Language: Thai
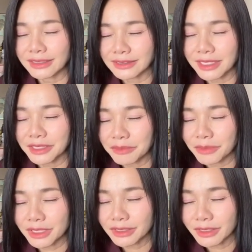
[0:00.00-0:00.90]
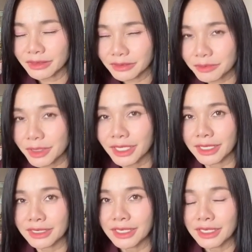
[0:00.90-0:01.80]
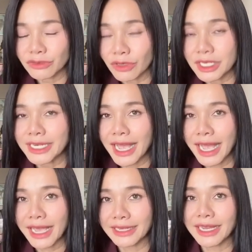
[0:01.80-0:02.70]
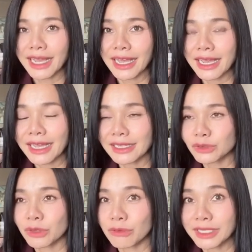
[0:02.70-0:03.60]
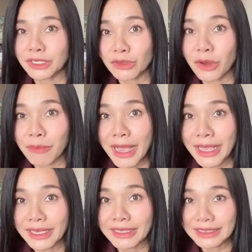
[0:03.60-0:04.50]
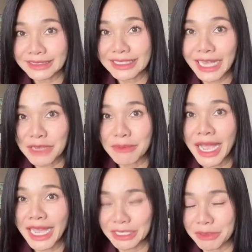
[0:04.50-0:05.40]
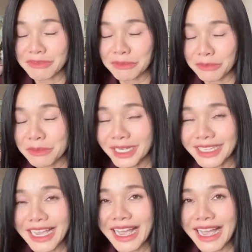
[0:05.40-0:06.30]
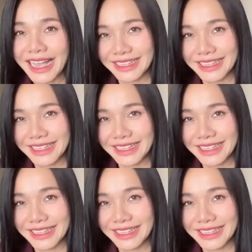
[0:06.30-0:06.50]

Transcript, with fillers: เซนต์ปีเตอร์สเบิร์กฟลอริดานะคะ ส่วนวันต่อๆไปที่ใดบ้าง เดี๋ยวไปฟังพร้อมกันเลยค่ะ